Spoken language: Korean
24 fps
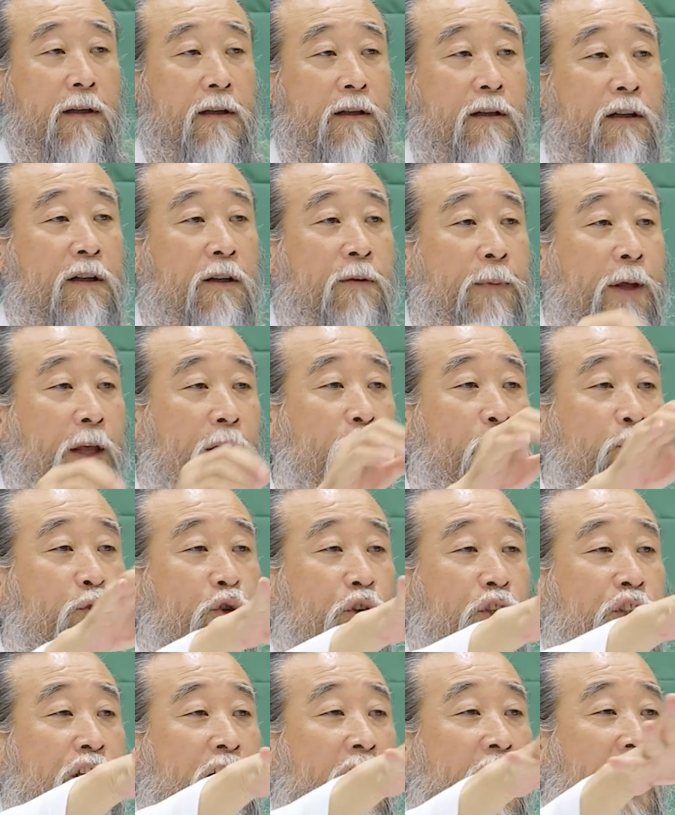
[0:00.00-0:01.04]
그러면
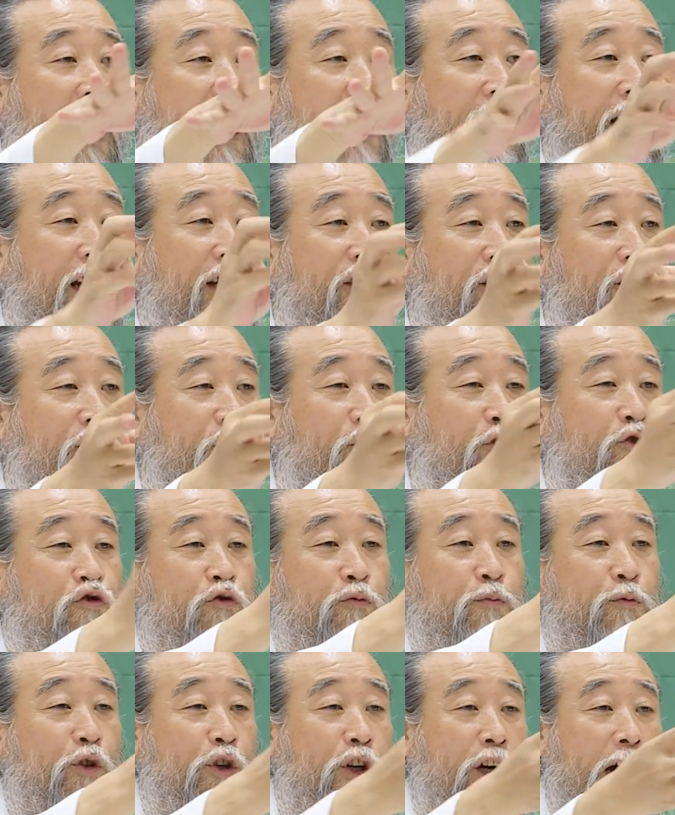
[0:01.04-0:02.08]
요쪽에 책 안에 있는 거로
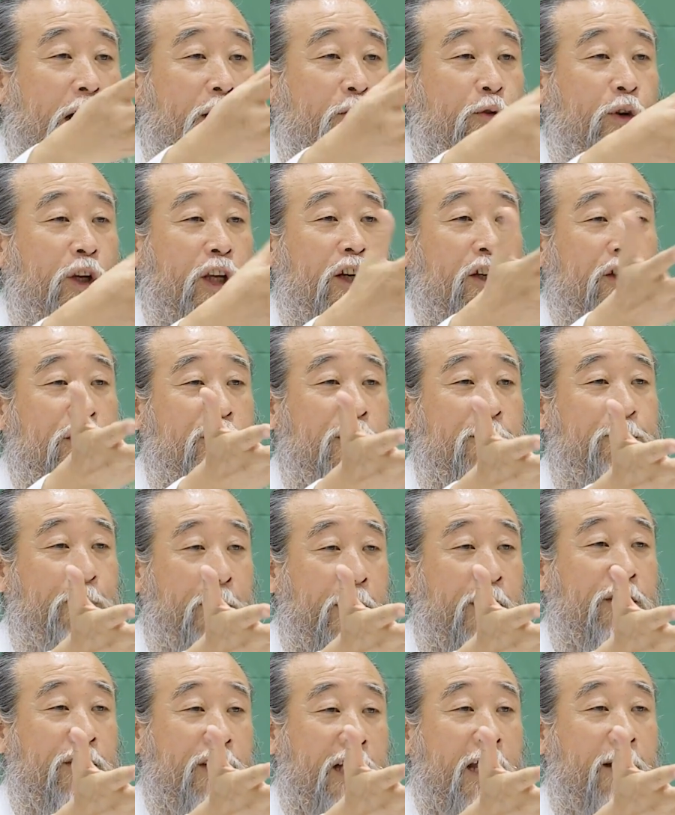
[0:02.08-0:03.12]
쭈물러갖고 이걸
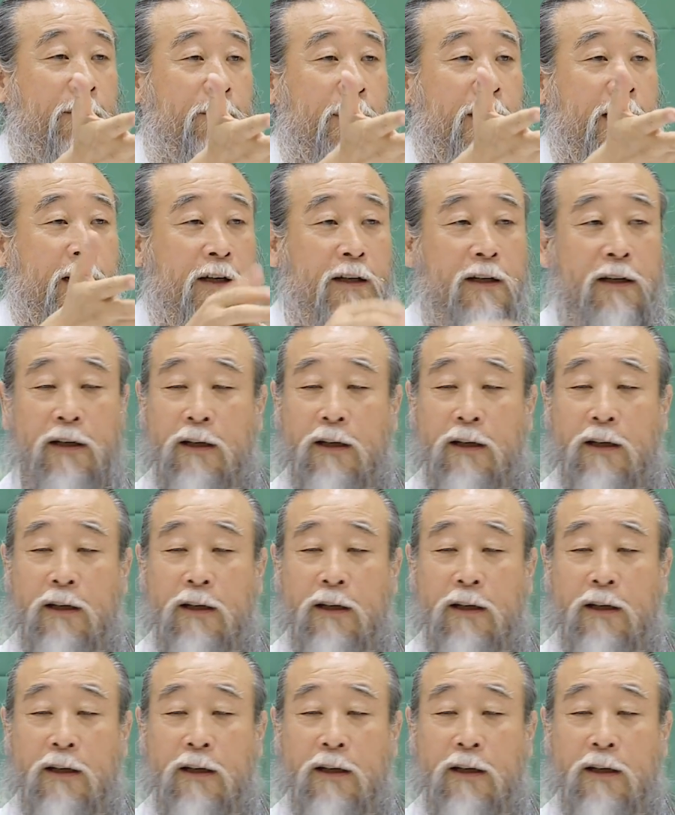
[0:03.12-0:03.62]
신패러다임이라.